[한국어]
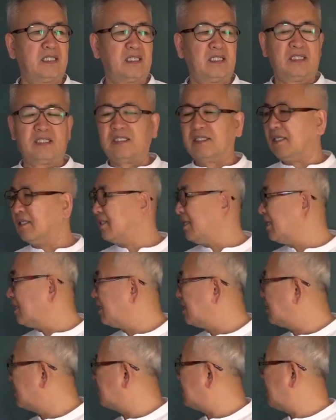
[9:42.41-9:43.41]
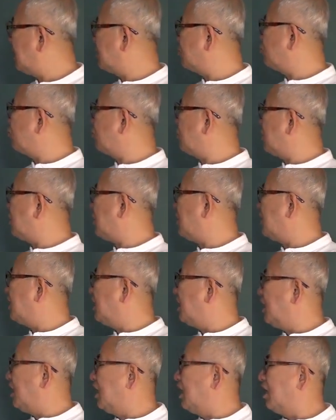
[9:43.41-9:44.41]
이렇게 생긴 사주의
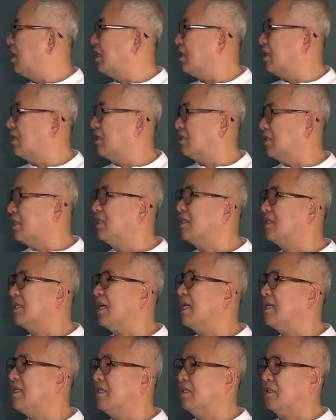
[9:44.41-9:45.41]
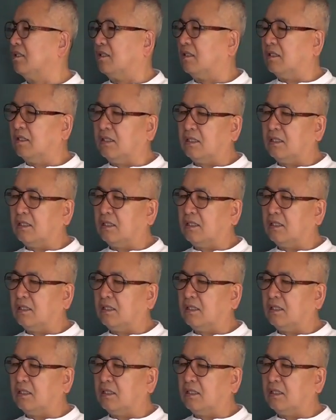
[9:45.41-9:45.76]
성향은,